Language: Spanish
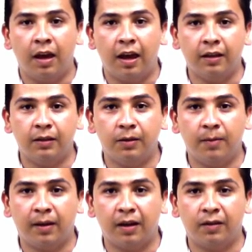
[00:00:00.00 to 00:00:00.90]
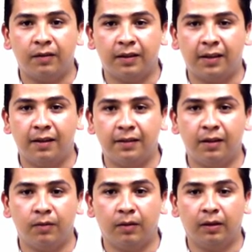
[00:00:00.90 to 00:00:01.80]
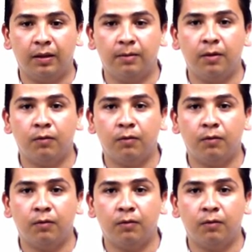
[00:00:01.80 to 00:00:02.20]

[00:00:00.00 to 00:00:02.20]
He sido becario de excelencia educativa,